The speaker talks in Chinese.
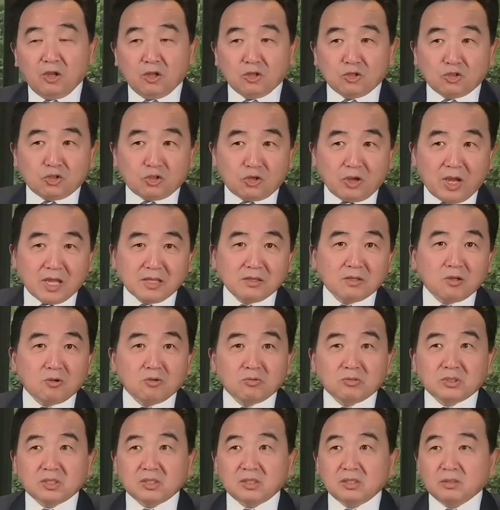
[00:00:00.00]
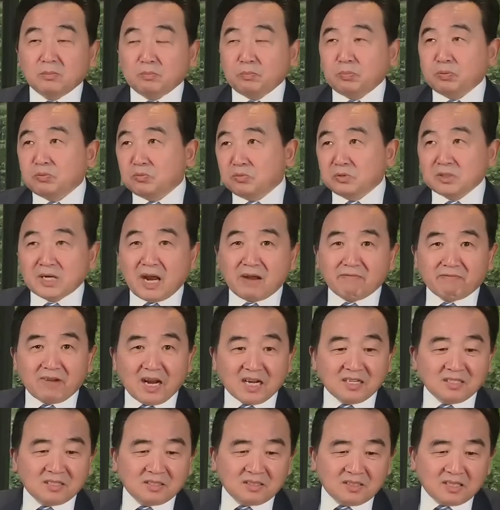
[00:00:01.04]
全都是铺张
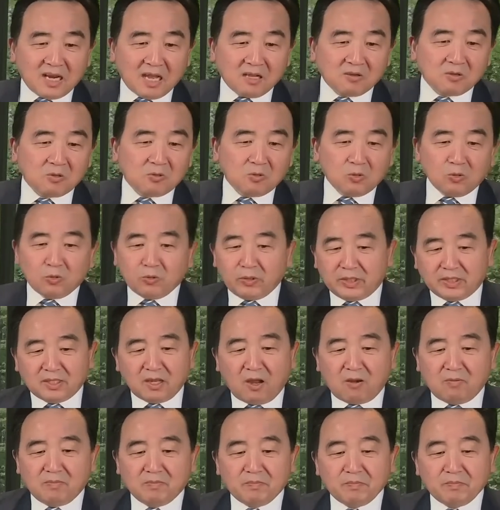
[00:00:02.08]
玩意儿，然后毁掉。